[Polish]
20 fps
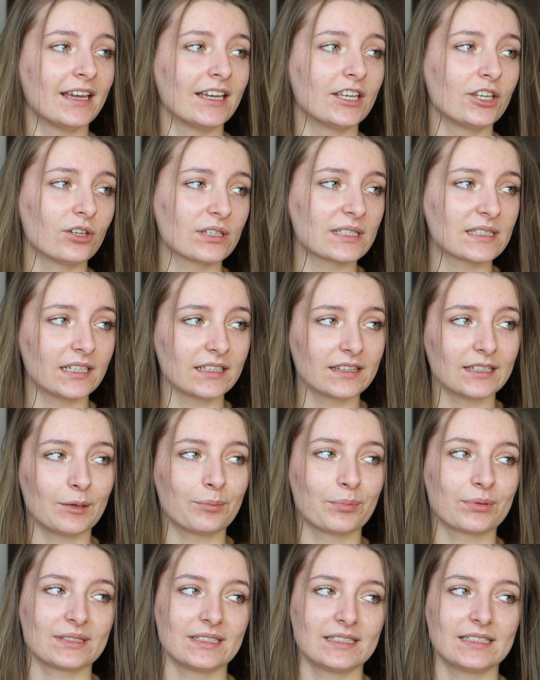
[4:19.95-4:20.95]
I ostatnia
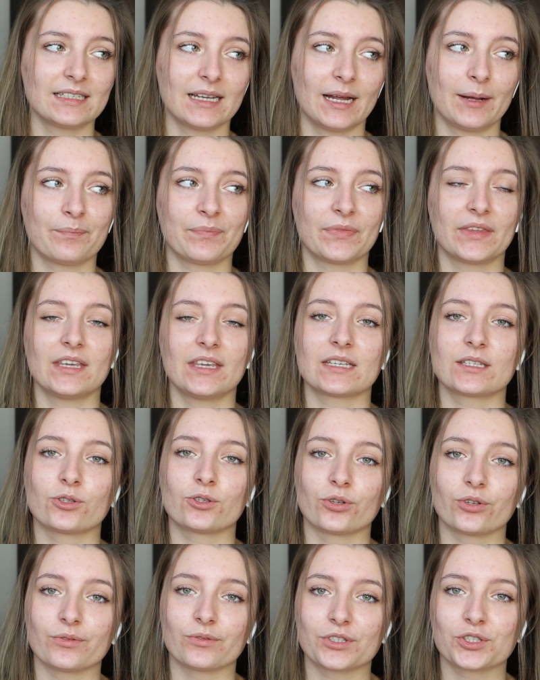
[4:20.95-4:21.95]
pozycja jest
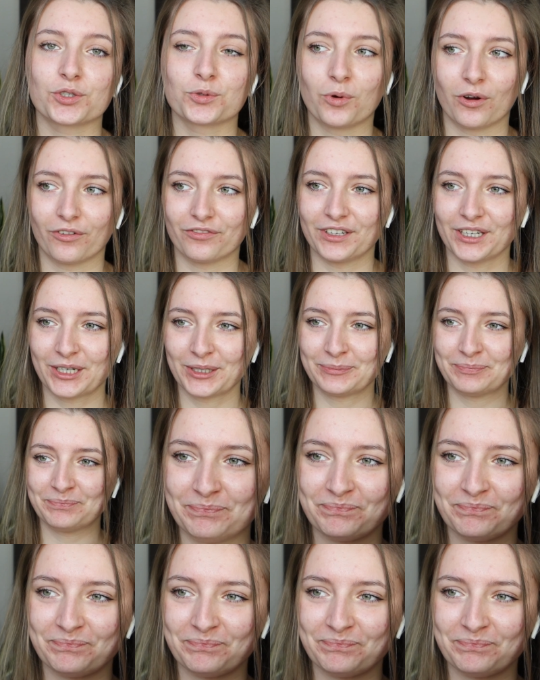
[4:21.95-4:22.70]
to Słowik.